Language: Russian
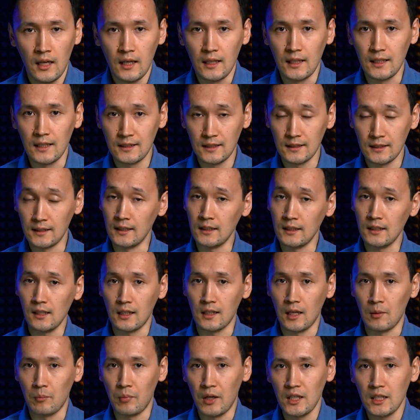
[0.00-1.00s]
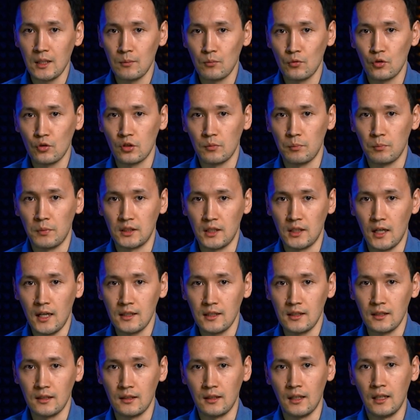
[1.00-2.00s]
Эти деньги компания может
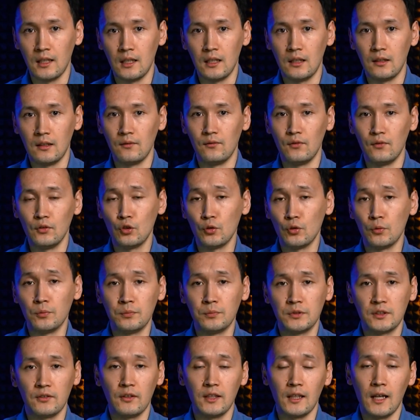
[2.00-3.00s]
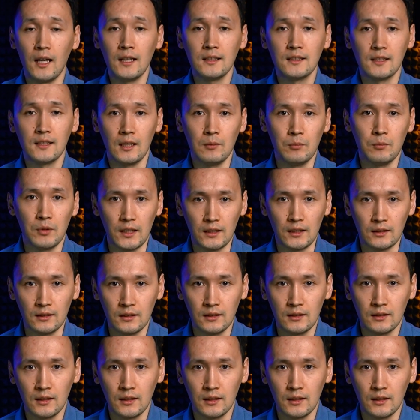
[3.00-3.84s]
потратить на выкуп своих акций обратно,